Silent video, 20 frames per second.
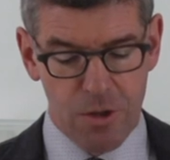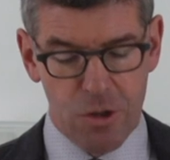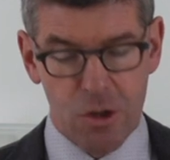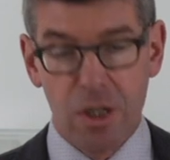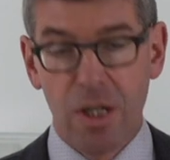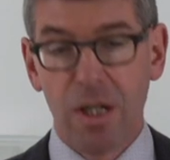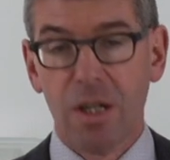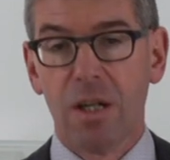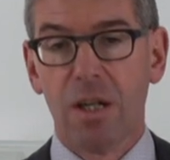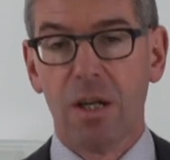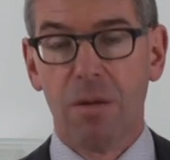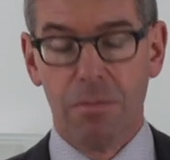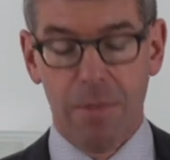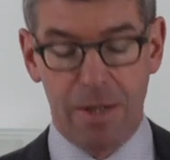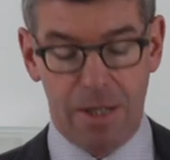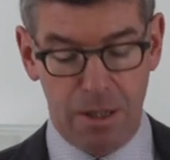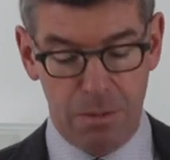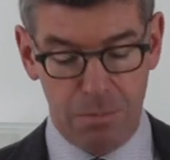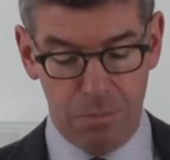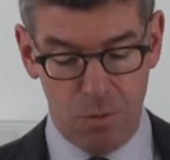stehen im
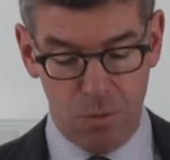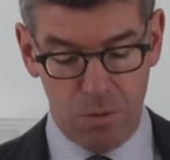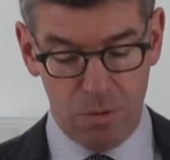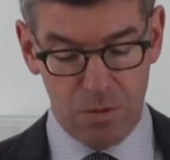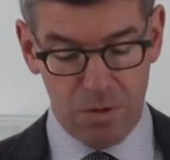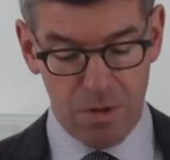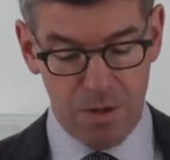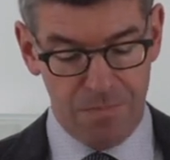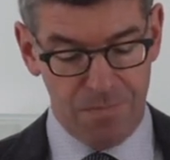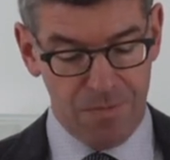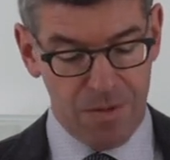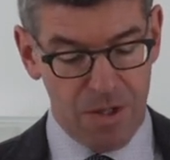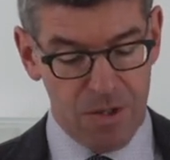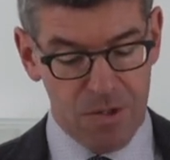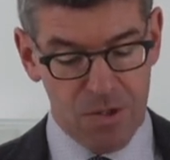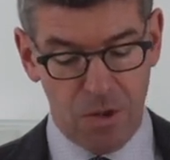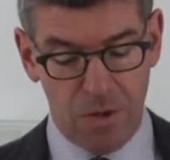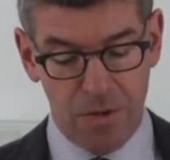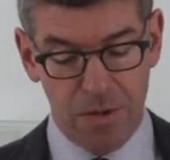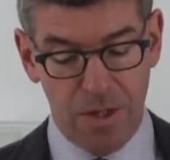Mittelpunkt,
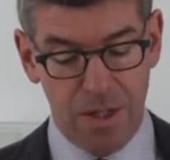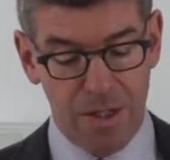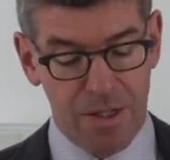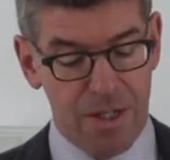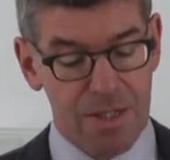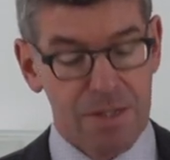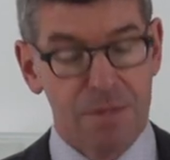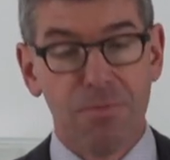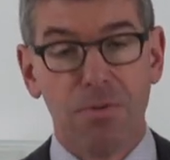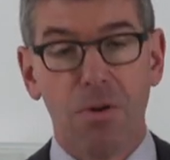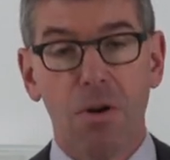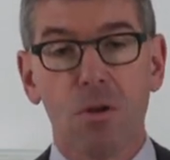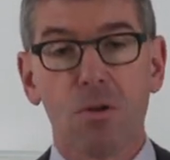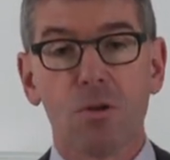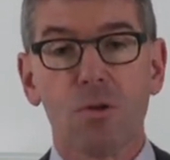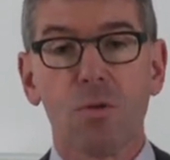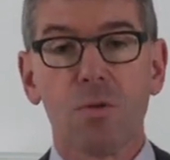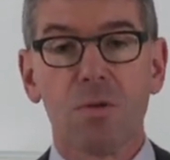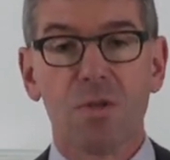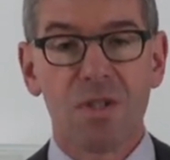sondern das
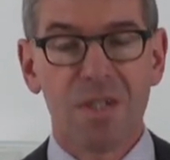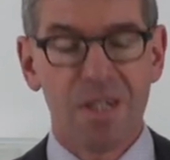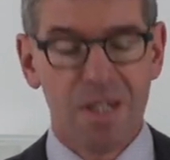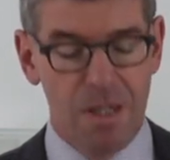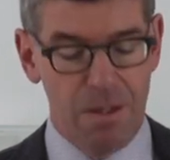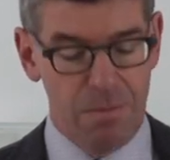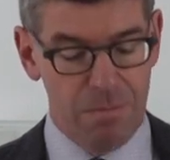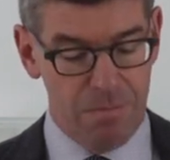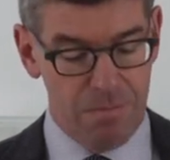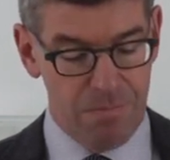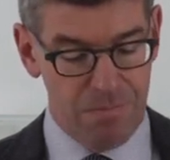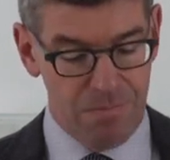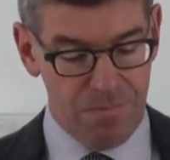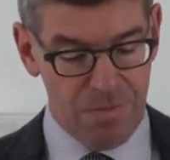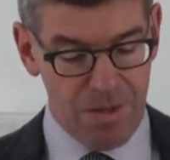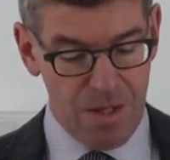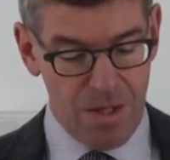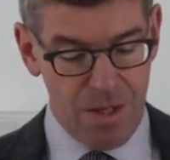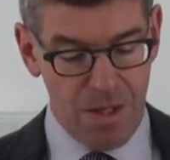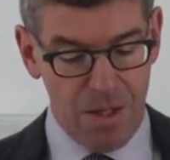Forschungsteam.
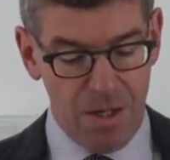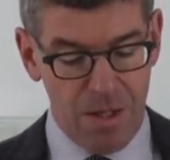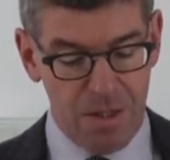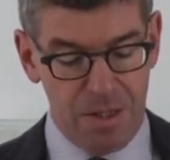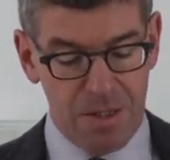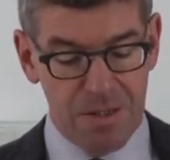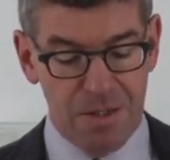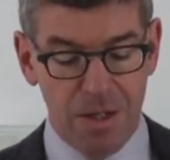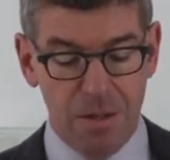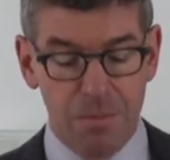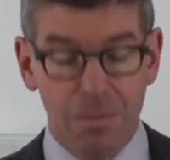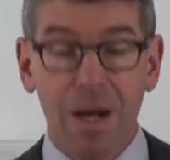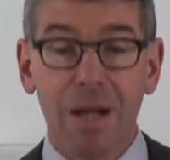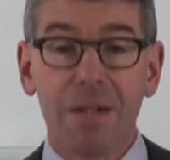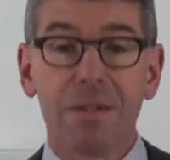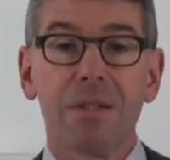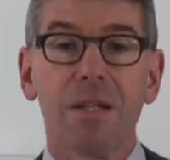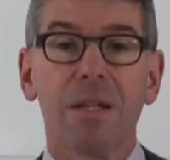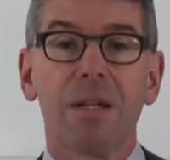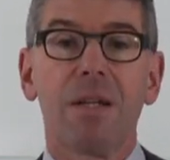Die
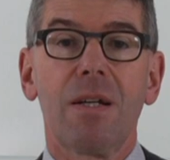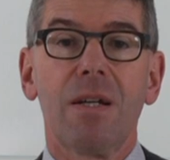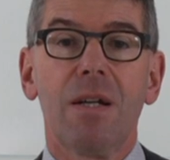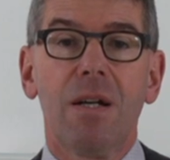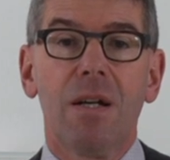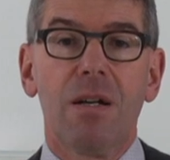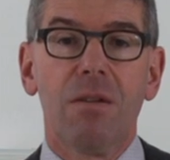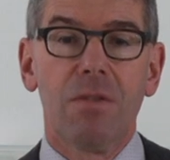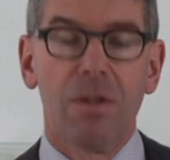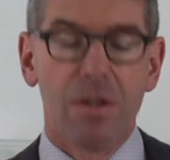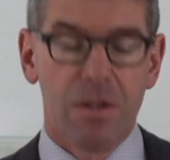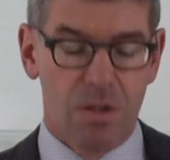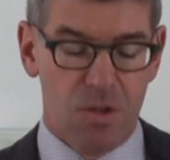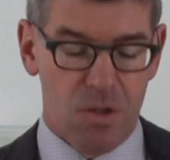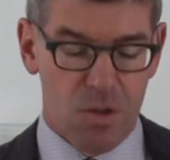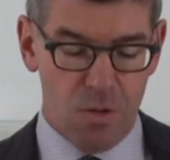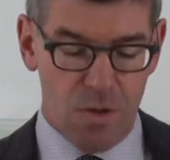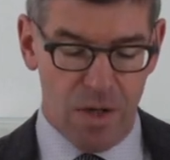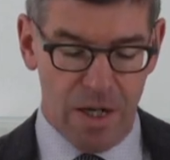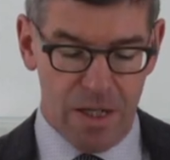Telematik wird
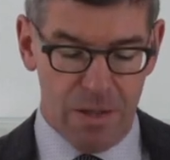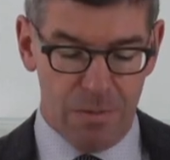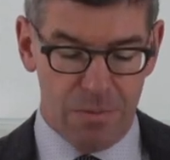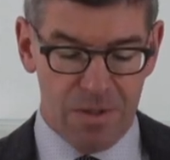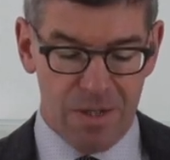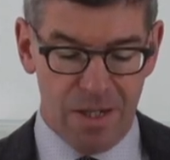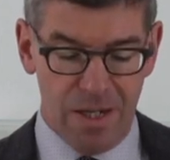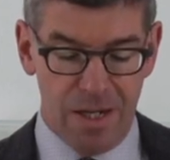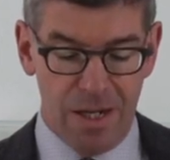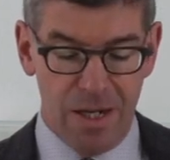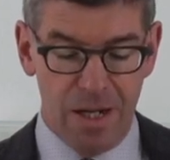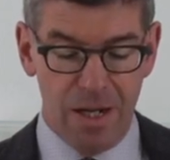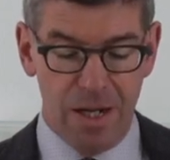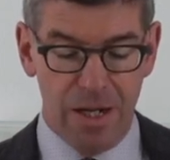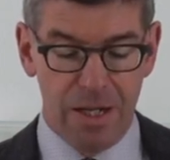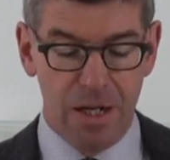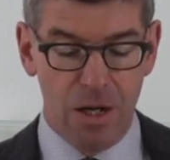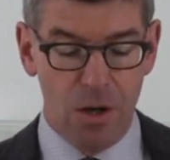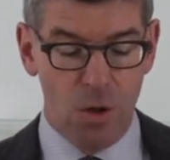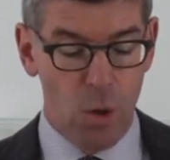zu einem Teil
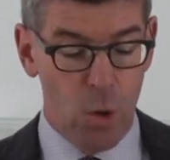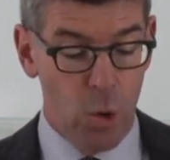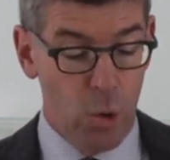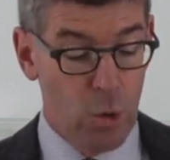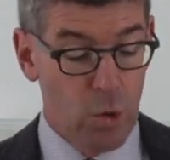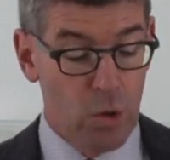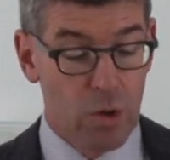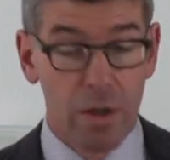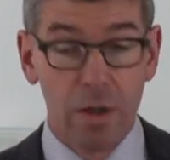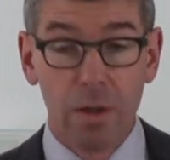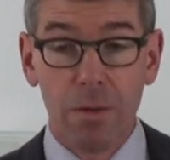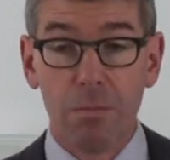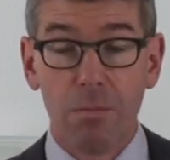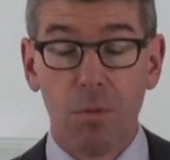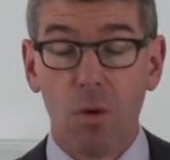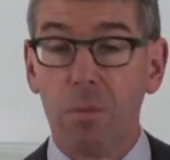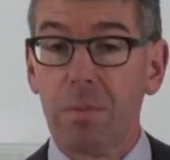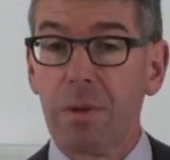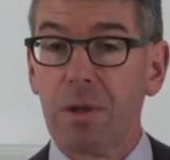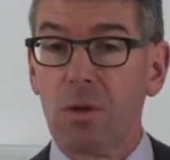einer höheren
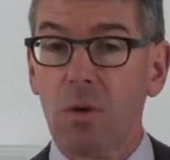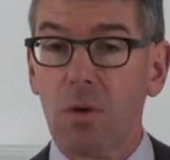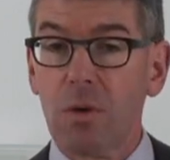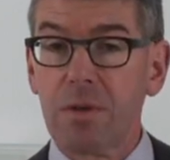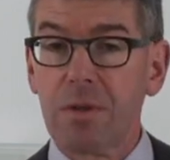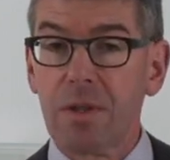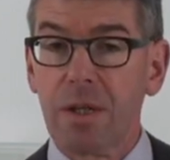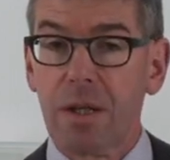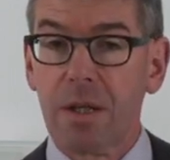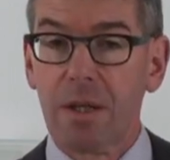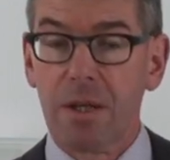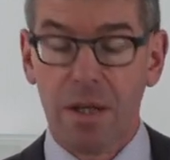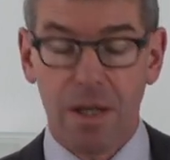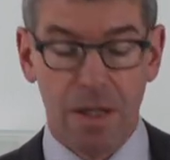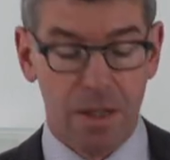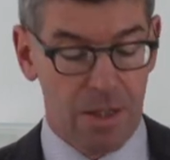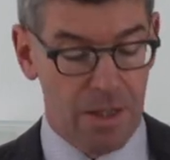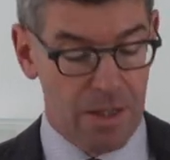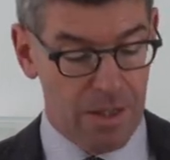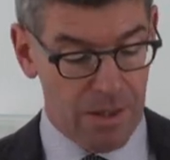Propedeutik
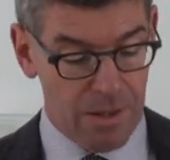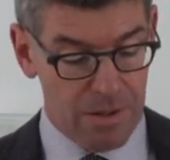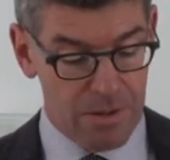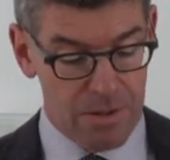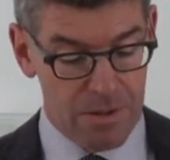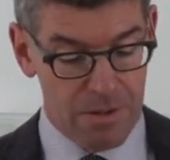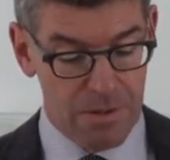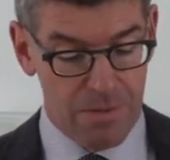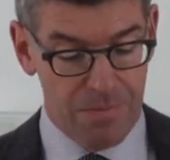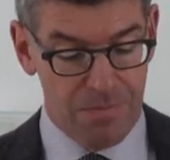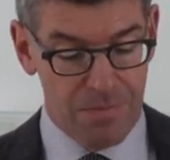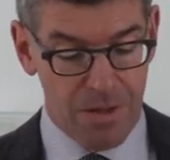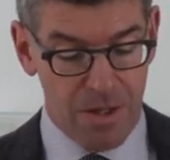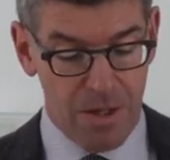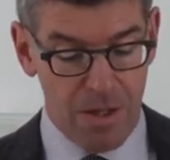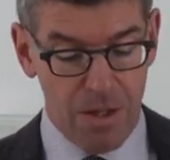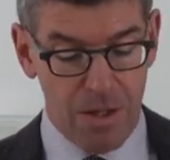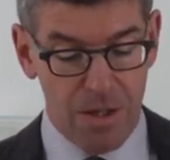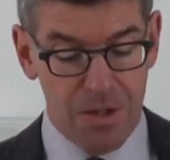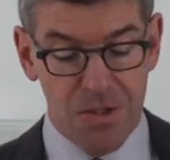erklärt.
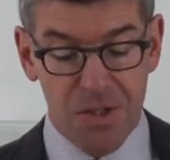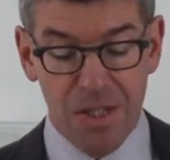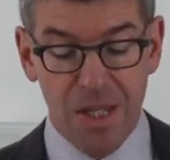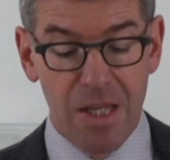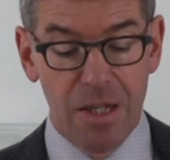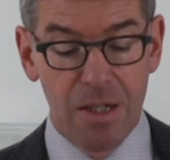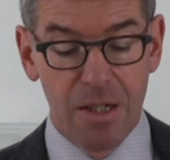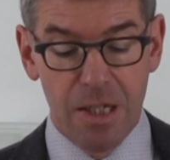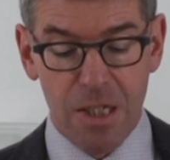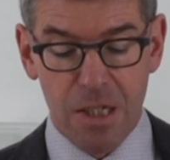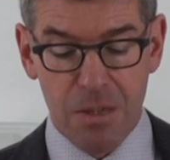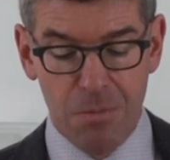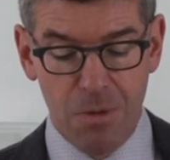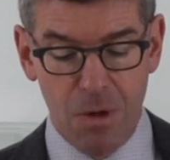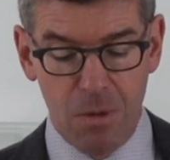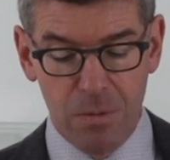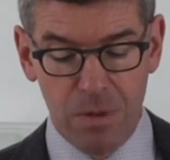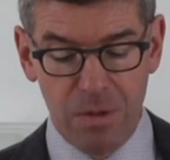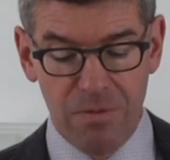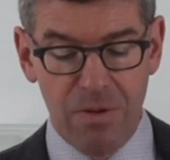Es gehe nicht mehr
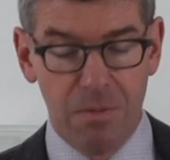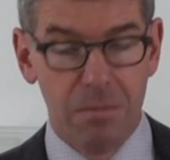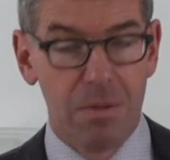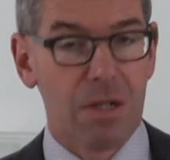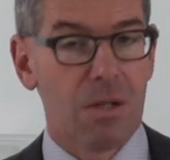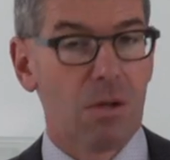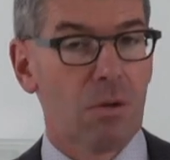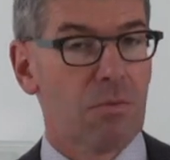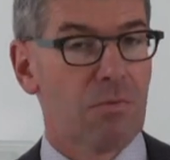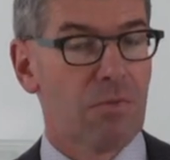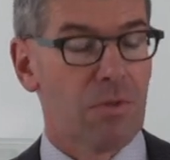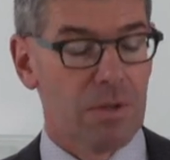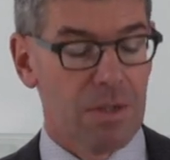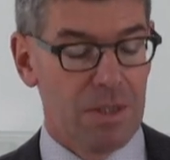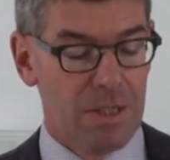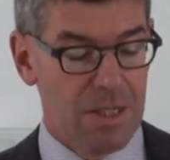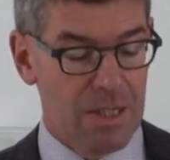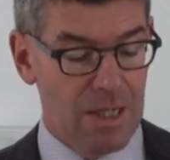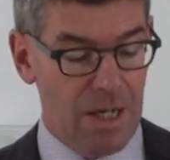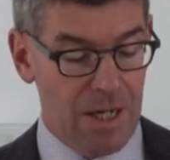um die Vermittlung von
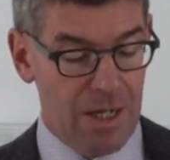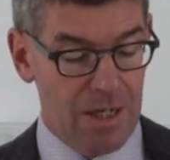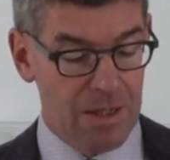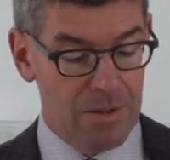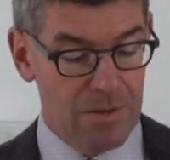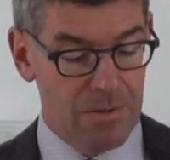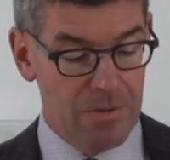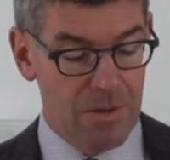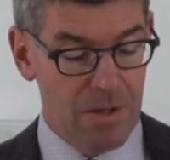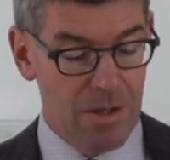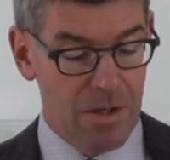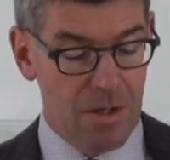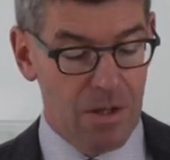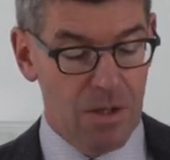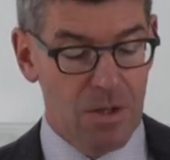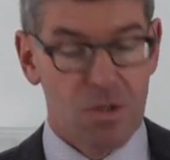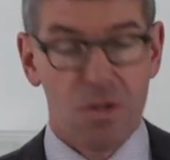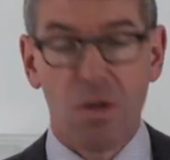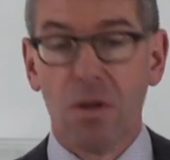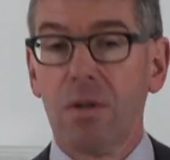Idealen,
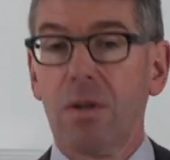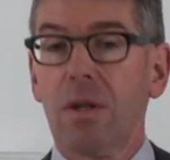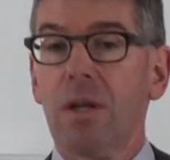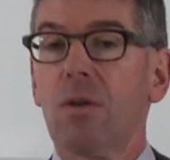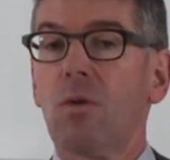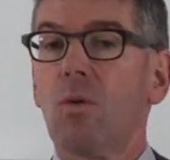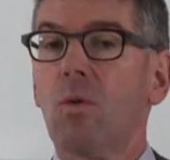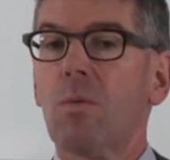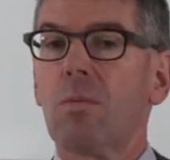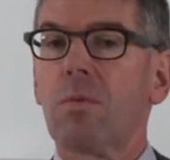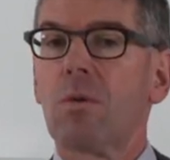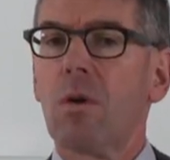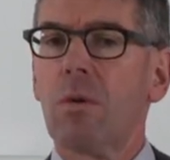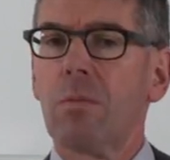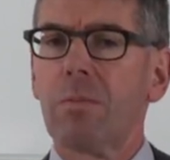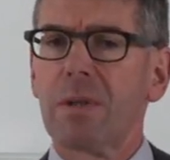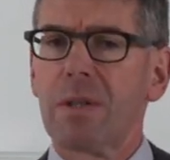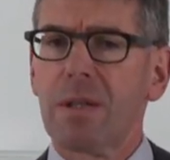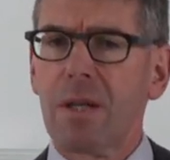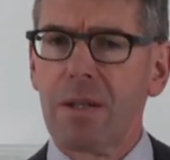sondern um
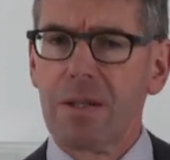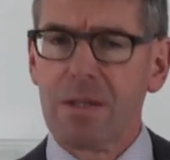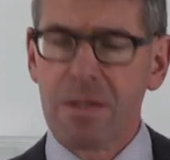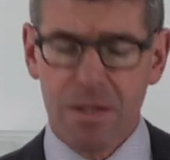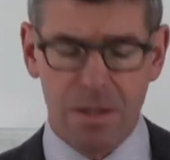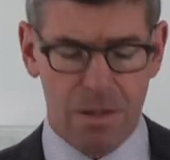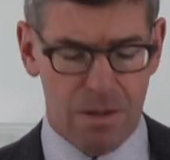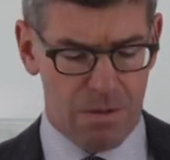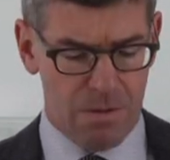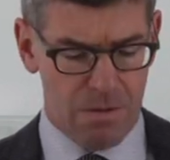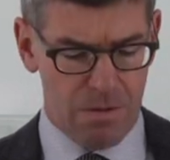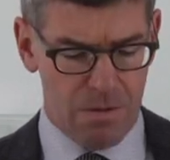Kompetenzen.